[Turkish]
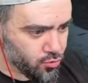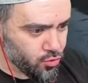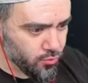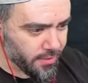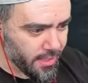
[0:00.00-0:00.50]

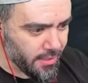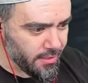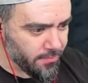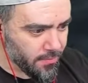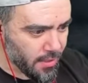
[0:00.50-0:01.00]
Şunları
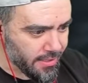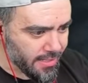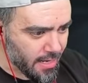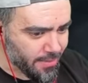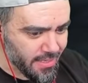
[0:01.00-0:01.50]
alayım. Hadi
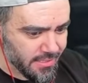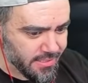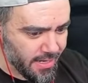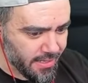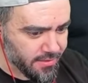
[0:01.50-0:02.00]
araba
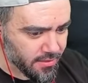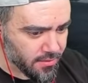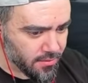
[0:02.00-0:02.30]
gelsene artık.